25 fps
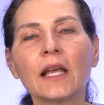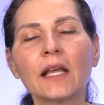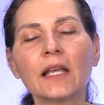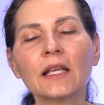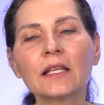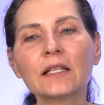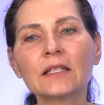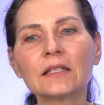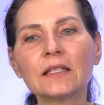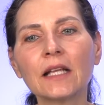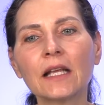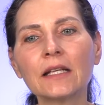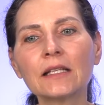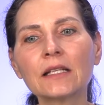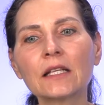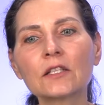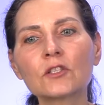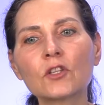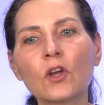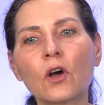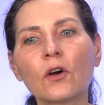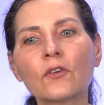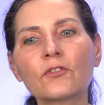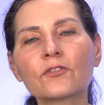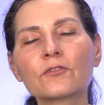Ich nenne
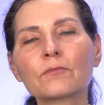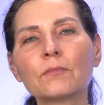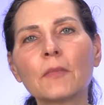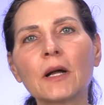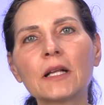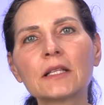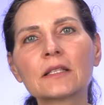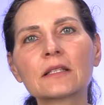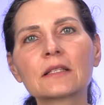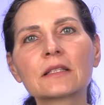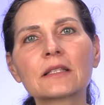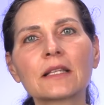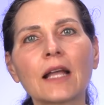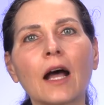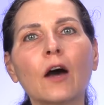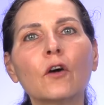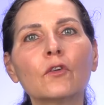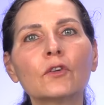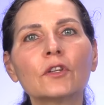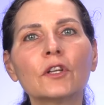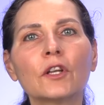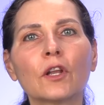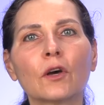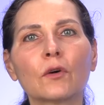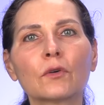das oftmals
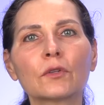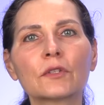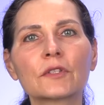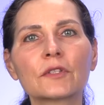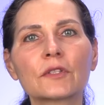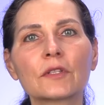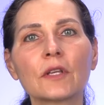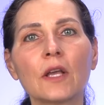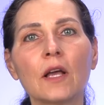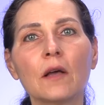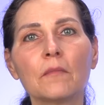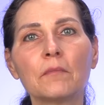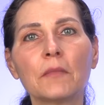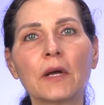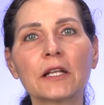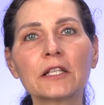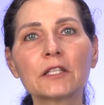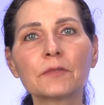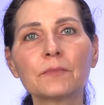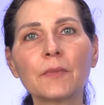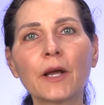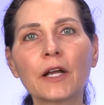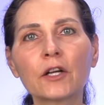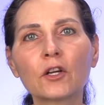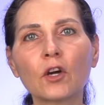Downloads.
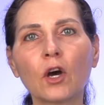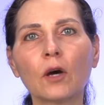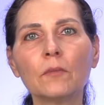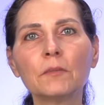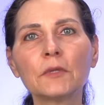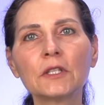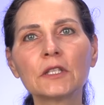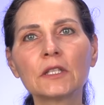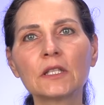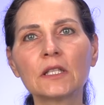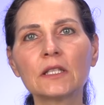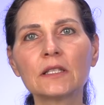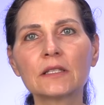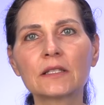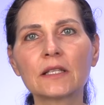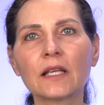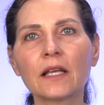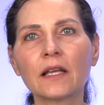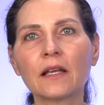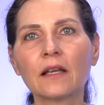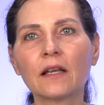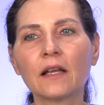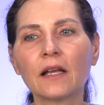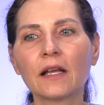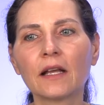Manchmal kommen diese